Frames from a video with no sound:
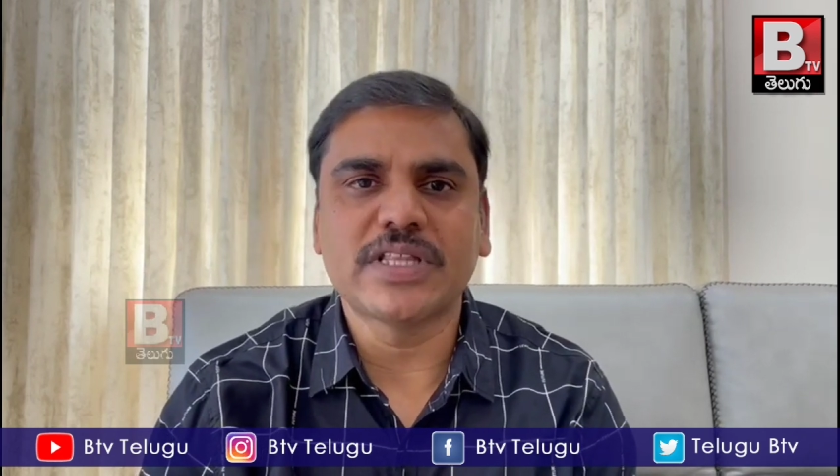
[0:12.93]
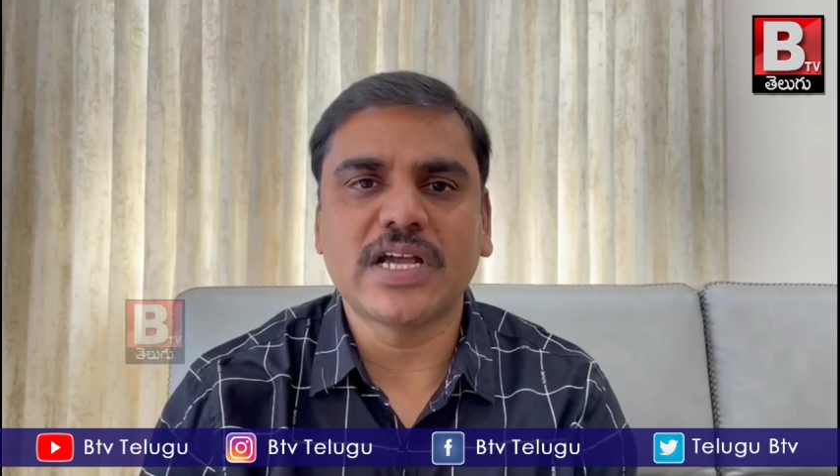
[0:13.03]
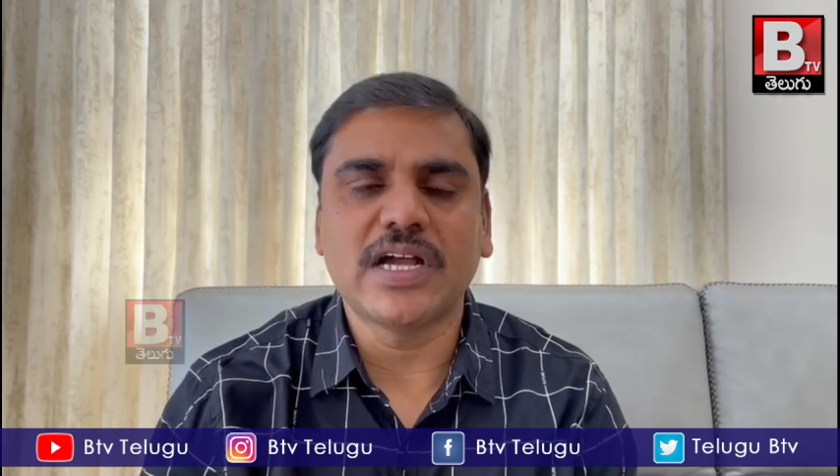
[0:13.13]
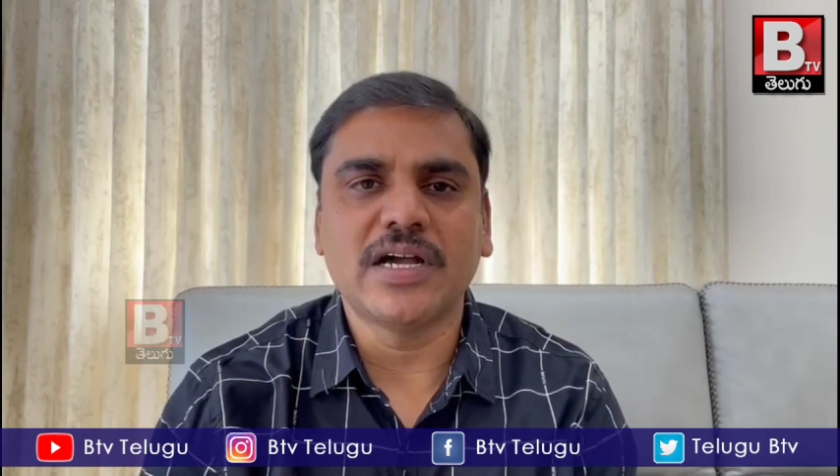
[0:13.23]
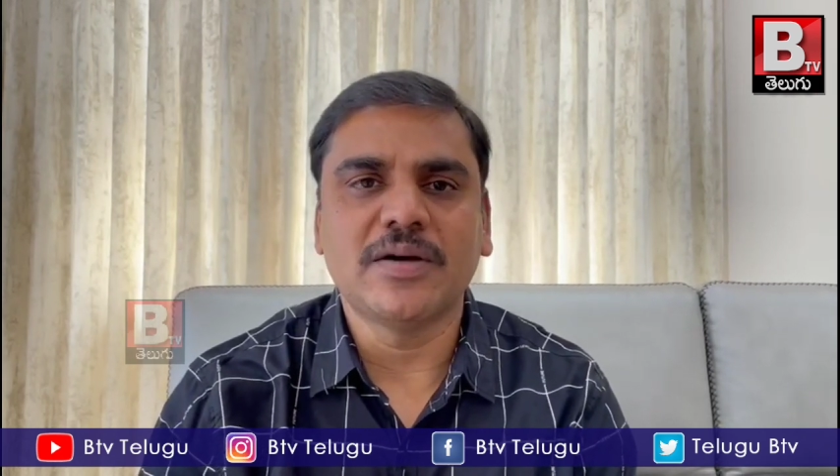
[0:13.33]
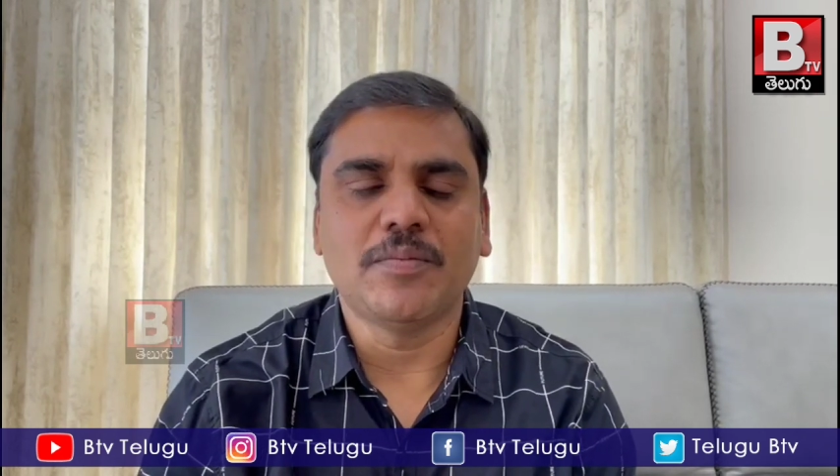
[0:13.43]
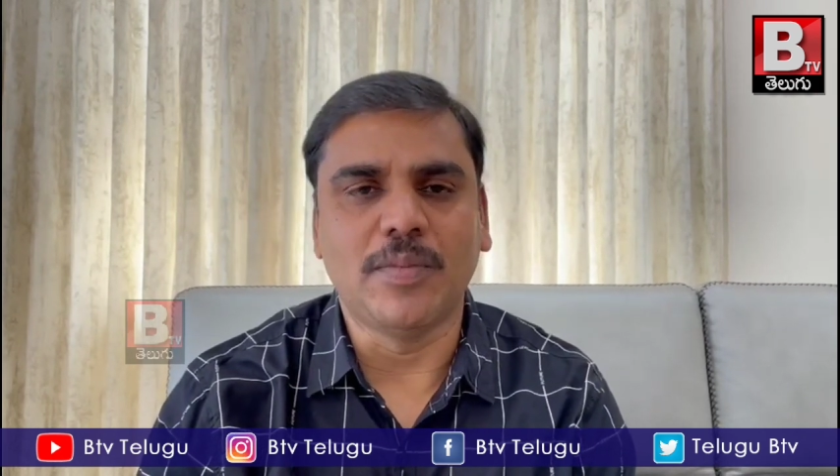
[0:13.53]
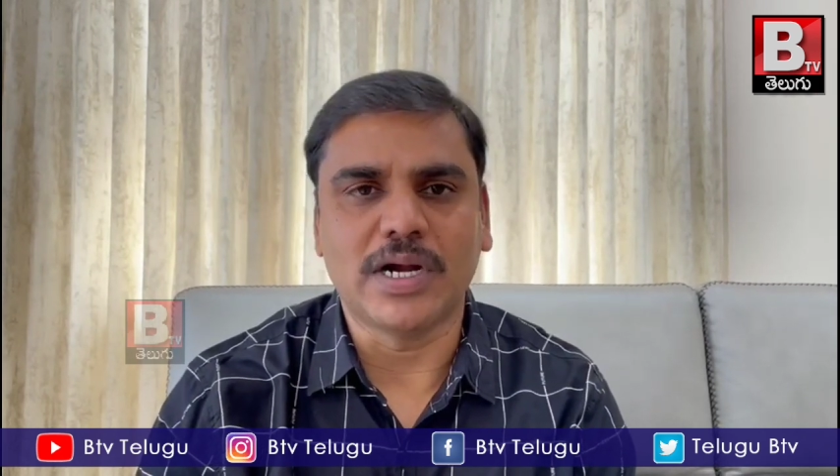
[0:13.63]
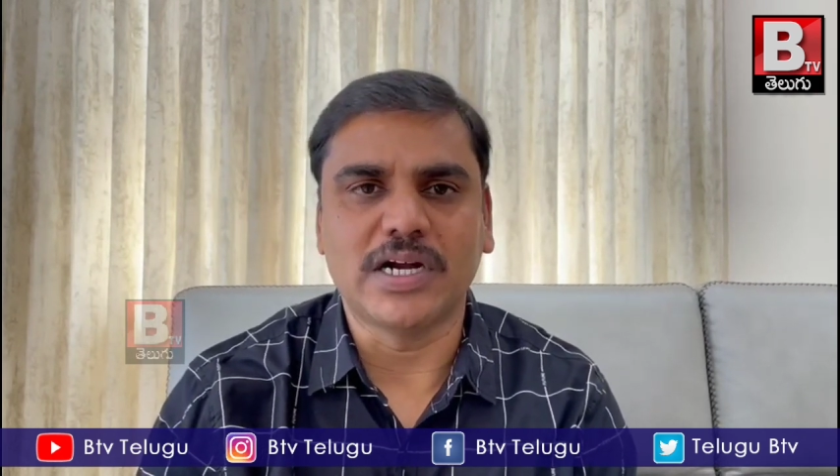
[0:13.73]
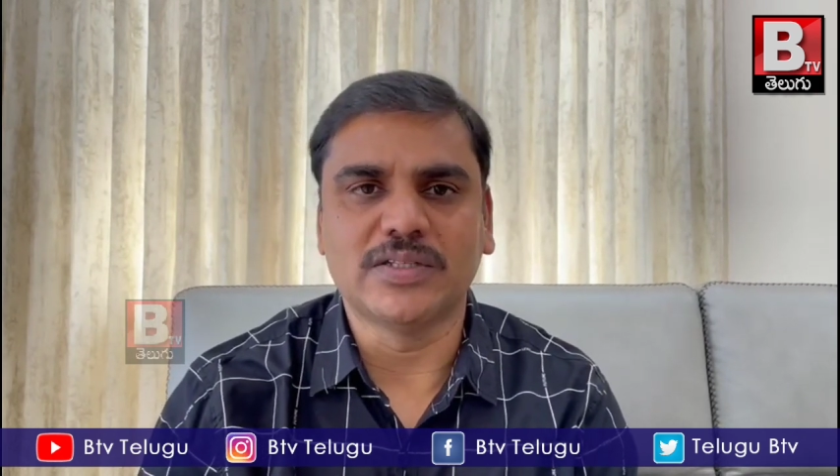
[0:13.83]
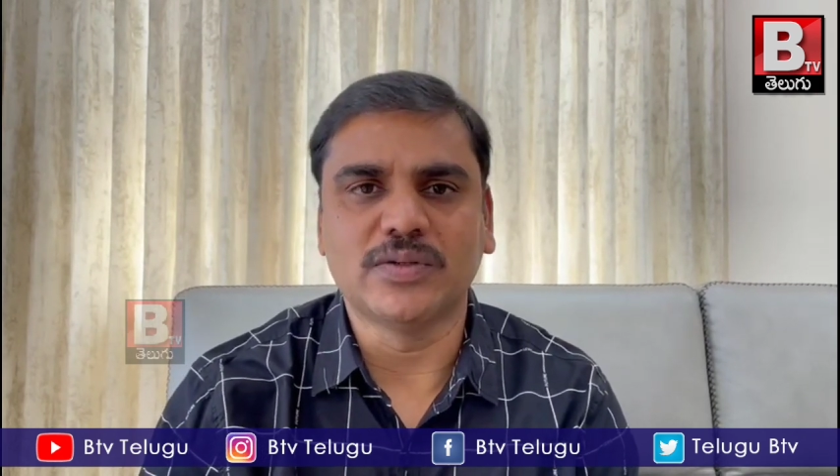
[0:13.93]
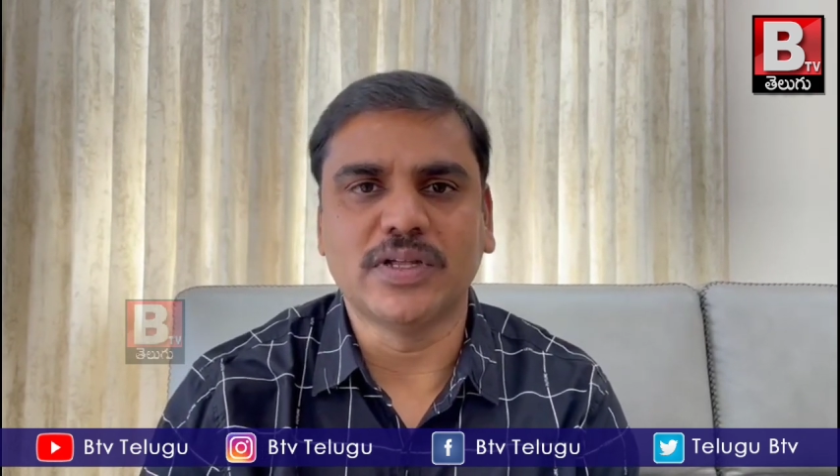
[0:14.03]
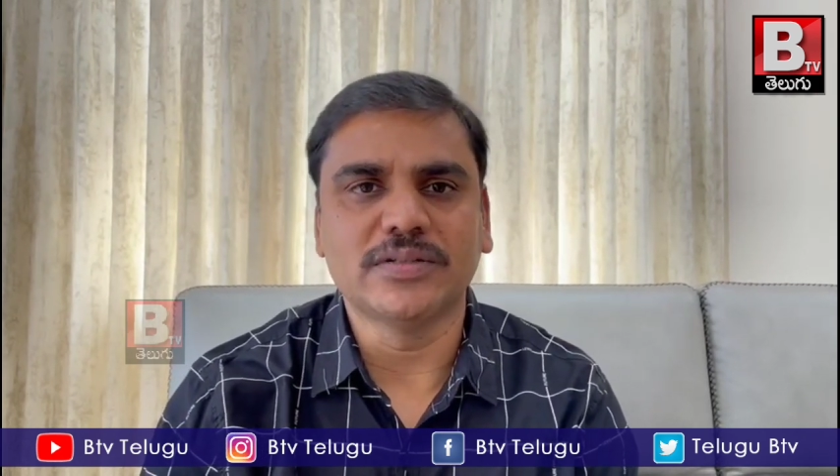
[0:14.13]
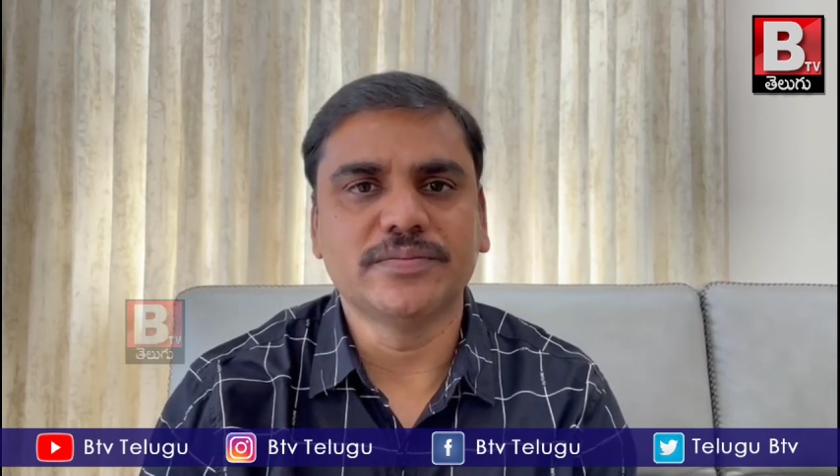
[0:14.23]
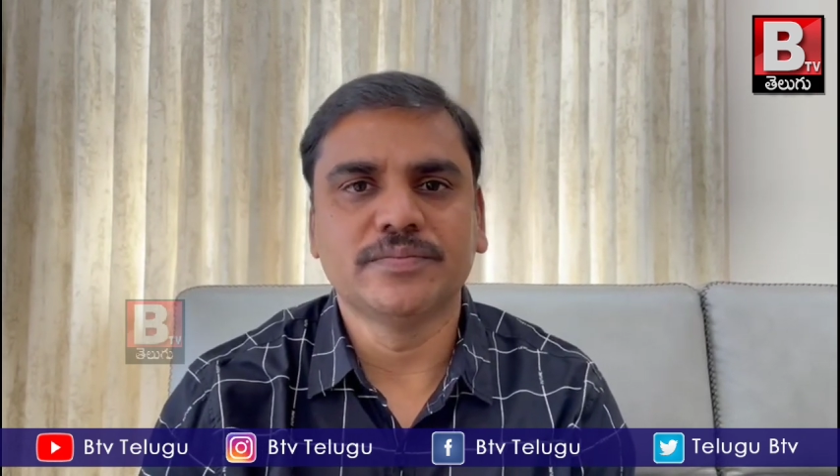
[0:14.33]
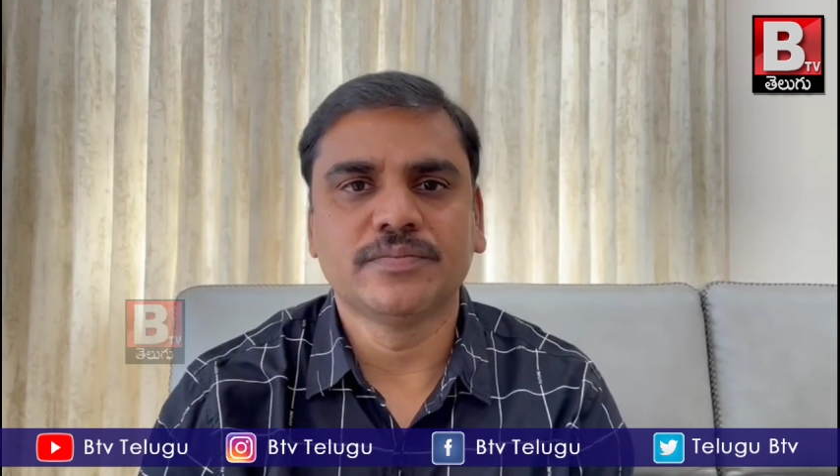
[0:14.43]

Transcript: విధంగా మాట్లాడుతున్నారు